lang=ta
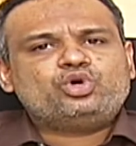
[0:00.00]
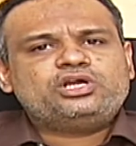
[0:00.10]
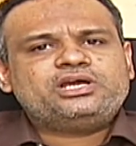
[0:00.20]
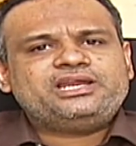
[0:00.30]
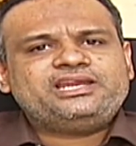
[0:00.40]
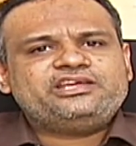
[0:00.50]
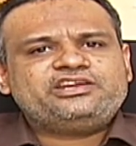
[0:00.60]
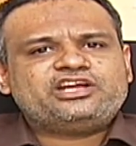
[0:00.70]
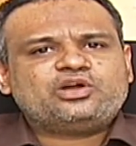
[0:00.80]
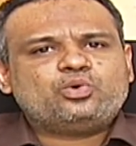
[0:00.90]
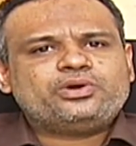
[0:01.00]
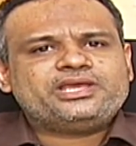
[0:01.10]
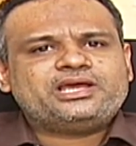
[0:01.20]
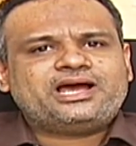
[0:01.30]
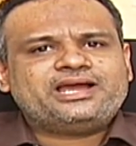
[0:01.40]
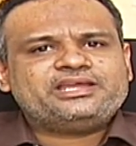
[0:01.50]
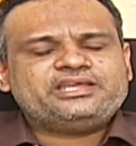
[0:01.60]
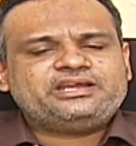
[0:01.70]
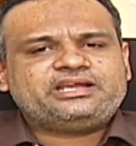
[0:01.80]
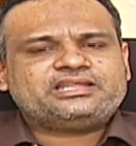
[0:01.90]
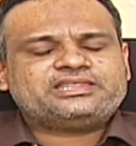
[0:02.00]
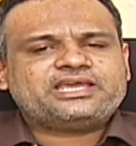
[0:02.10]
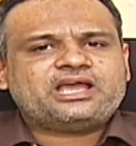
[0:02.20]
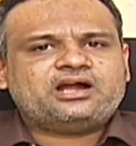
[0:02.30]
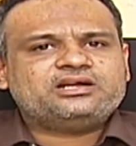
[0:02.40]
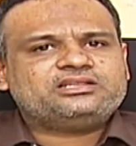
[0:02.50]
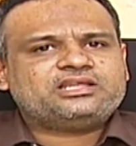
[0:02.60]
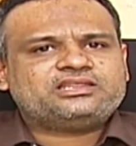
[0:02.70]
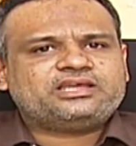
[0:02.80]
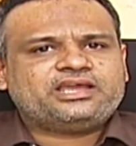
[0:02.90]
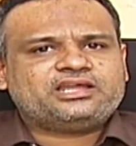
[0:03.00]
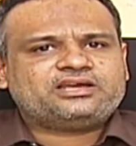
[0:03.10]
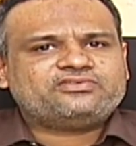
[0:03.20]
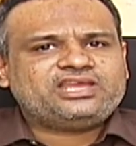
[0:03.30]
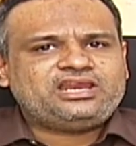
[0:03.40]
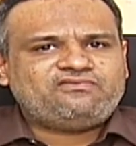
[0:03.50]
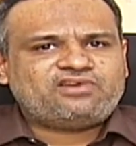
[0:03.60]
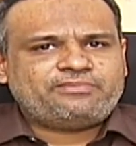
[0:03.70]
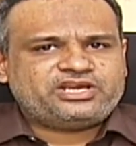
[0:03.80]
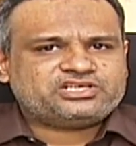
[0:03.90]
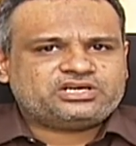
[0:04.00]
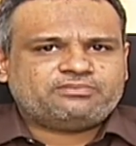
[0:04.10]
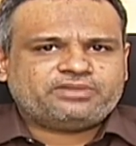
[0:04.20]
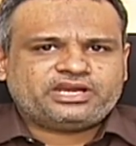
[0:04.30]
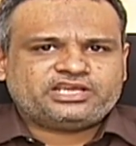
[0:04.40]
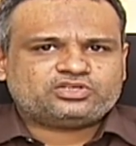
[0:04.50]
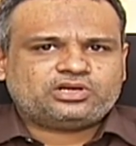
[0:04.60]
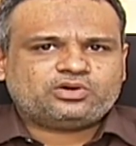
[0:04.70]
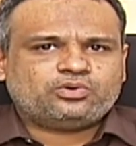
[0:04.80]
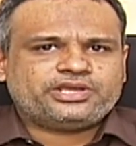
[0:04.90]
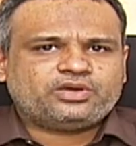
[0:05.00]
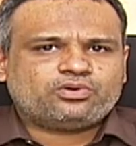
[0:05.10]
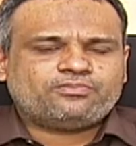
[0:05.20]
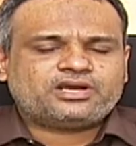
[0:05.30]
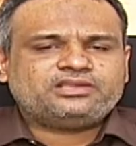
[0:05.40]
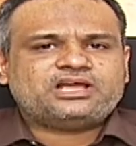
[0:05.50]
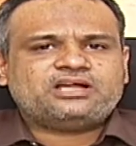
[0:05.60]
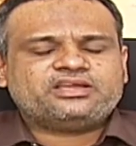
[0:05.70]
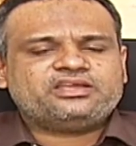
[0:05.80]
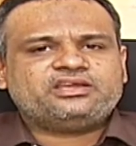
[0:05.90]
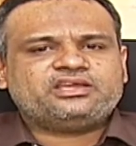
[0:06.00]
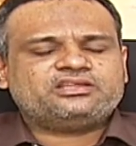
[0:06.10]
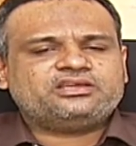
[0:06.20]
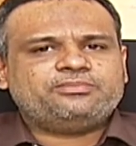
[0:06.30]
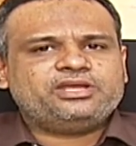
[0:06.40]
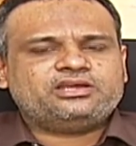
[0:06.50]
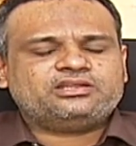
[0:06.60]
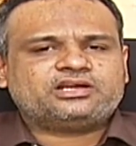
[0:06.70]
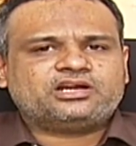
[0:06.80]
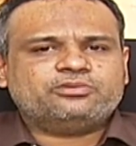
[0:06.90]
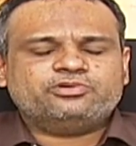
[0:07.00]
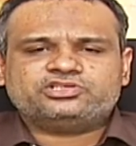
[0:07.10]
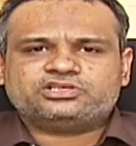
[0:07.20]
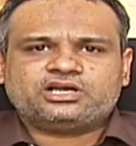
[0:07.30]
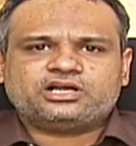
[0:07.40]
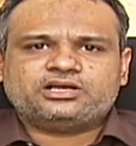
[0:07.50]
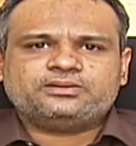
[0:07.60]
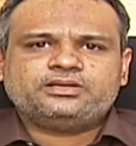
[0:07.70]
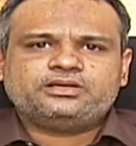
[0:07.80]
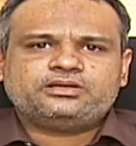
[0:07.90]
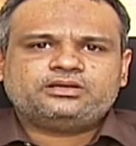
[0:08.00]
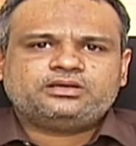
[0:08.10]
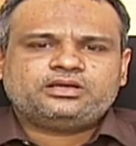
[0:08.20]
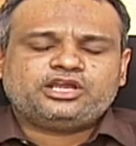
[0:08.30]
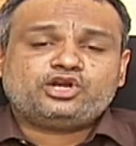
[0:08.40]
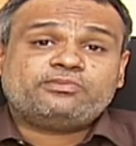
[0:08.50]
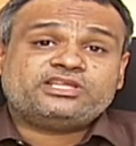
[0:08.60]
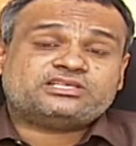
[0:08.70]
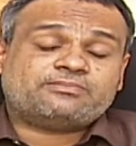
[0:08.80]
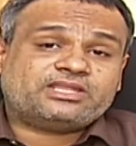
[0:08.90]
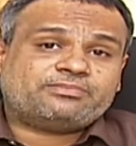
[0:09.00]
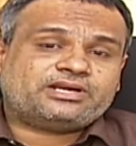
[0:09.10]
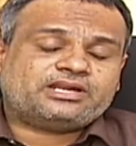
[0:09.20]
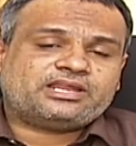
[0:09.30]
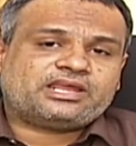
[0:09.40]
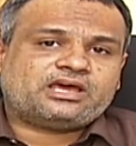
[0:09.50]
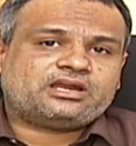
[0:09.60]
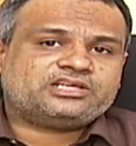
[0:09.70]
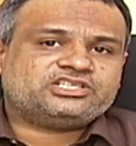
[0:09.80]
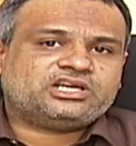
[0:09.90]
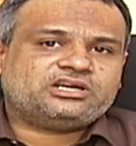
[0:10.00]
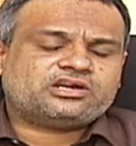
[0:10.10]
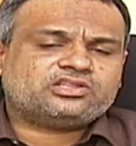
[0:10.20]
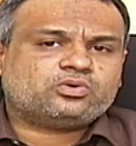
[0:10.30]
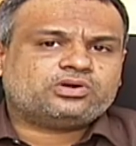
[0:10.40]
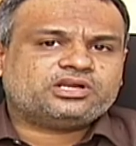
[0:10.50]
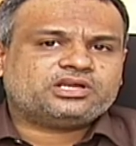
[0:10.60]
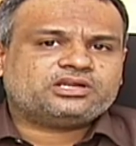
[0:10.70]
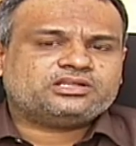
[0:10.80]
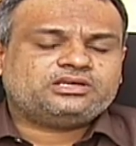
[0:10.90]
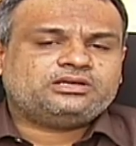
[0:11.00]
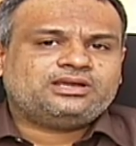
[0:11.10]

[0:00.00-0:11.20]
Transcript: முட்டுகளில் இருக்கக்கூடிய இறுக்கத்தை அழுத்தத்தை அதாவது இன்ஃப்ளமேஷன் நம்ம இன்றைக்கி சொல்லக்கூடிய ஒரு மருந்தாக இருக்கிறது அப்படிங்கிறத கண்டுபிடிச்சிருக்காங்க இன்னும் இது சம்மந்தப்பட்ட நிறைய ஆராய்ச்சிகள் நடந்து கொண்டு இருக்கிறது